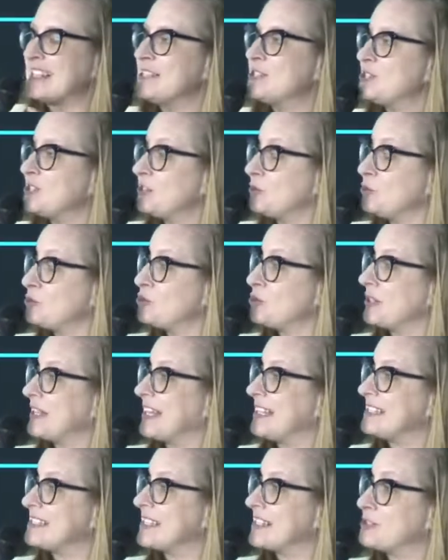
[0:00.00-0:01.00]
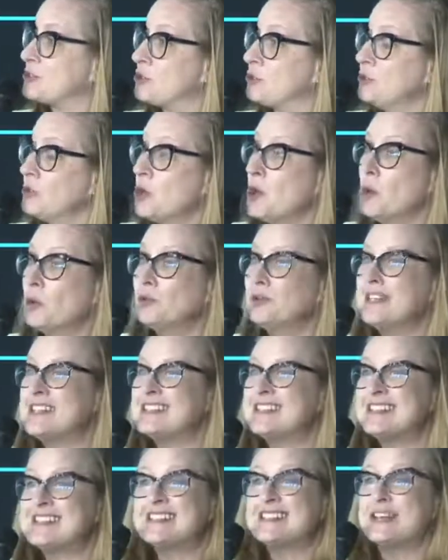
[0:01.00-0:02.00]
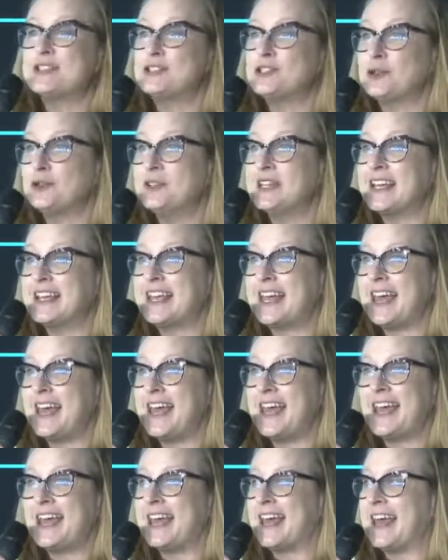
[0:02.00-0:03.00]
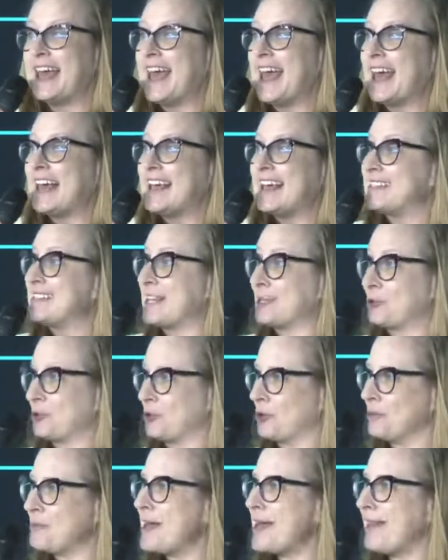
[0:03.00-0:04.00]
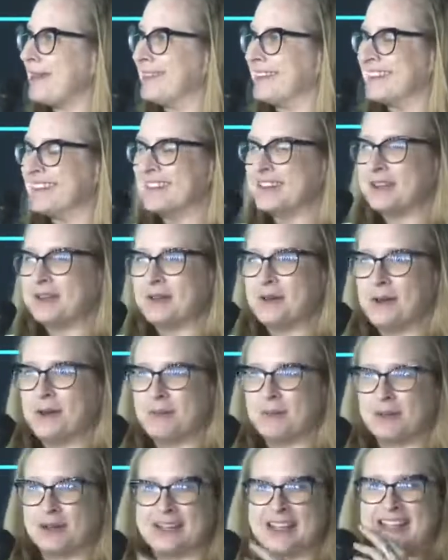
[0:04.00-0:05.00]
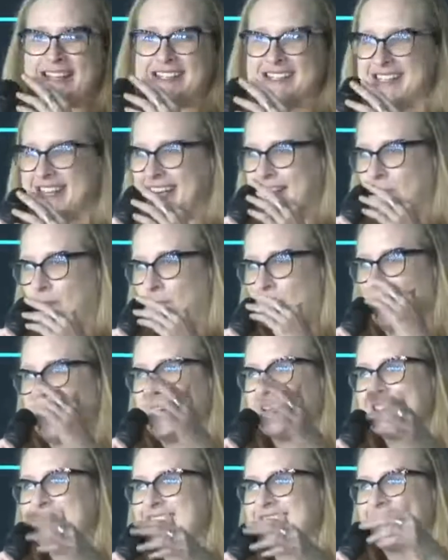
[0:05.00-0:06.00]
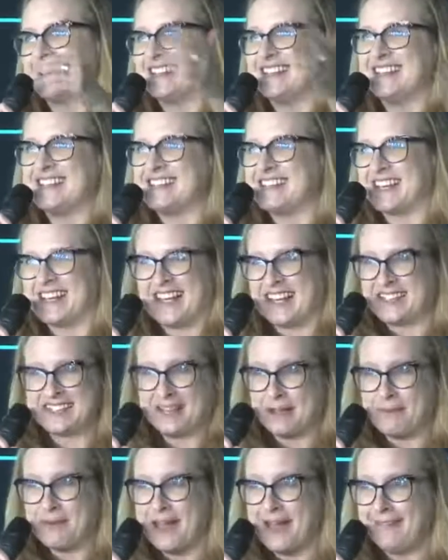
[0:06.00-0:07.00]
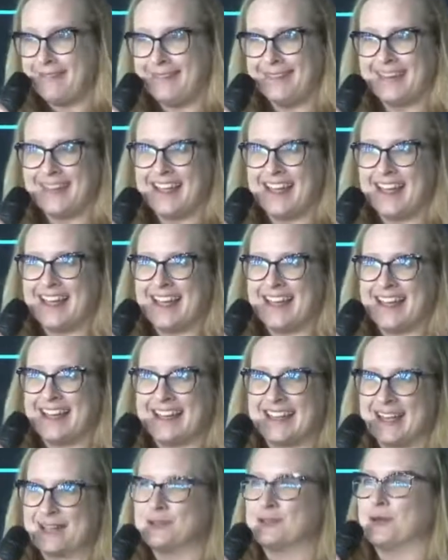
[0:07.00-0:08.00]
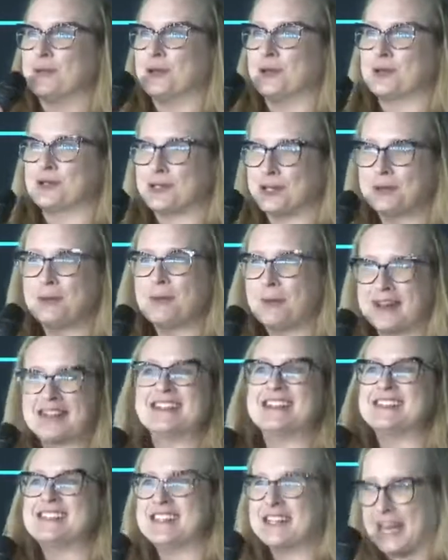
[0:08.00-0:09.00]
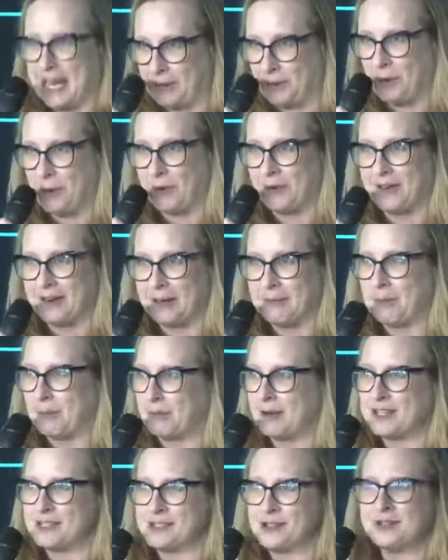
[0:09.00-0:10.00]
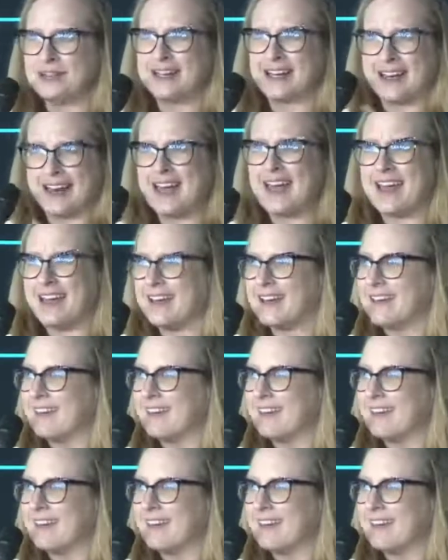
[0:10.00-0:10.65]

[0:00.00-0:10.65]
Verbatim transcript: institucionalización una sensación de que está todo bien, porque si el juez dice que está bien, ¿quién somos nosotros para decir que no? La población cree